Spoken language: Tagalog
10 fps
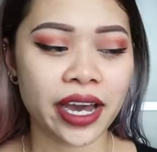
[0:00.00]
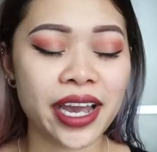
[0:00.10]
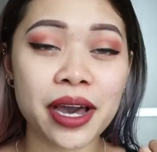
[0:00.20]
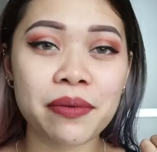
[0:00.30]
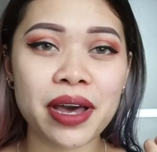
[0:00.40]

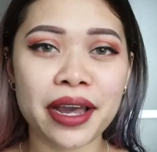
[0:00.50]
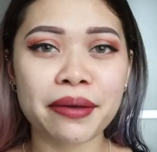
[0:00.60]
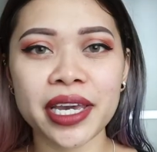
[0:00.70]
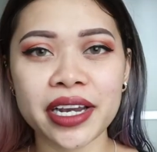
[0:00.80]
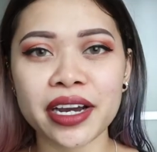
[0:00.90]
I have eye
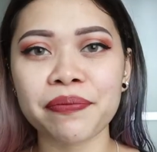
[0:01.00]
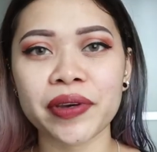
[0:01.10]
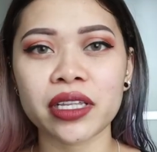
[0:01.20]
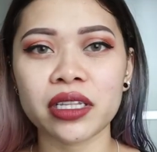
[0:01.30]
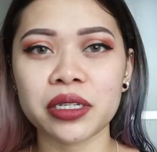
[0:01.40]
makeup
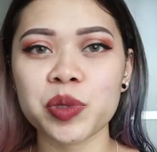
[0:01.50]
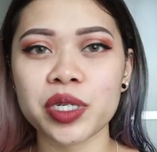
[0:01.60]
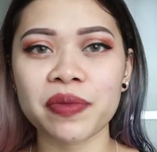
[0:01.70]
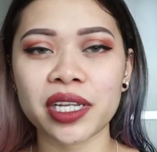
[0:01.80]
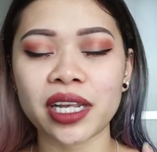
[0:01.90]
and
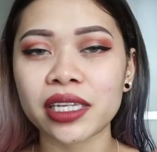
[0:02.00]
lipstick but